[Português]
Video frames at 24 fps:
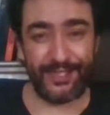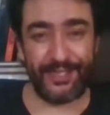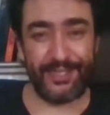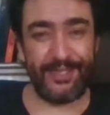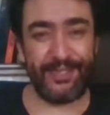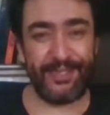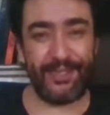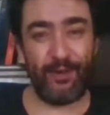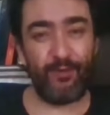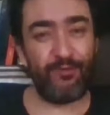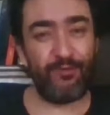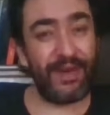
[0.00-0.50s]

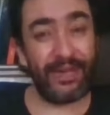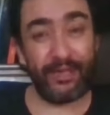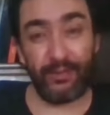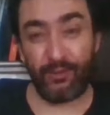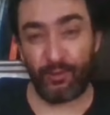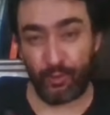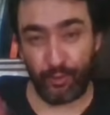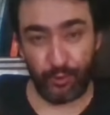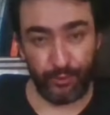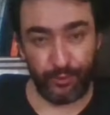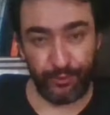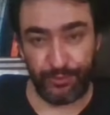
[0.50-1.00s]
Né? É um vale
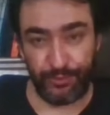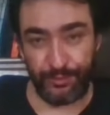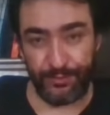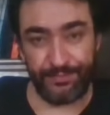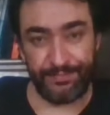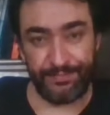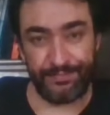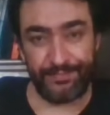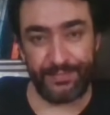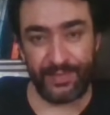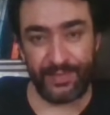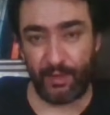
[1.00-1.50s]
tudo.
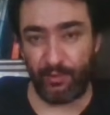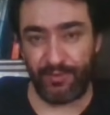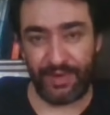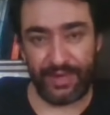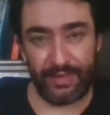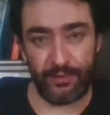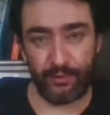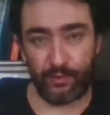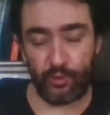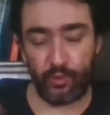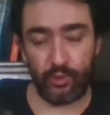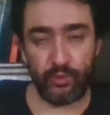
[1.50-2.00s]
É um
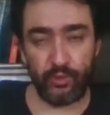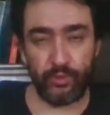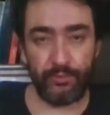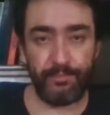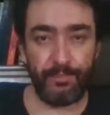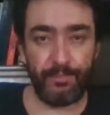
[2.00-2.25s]
vale tudo.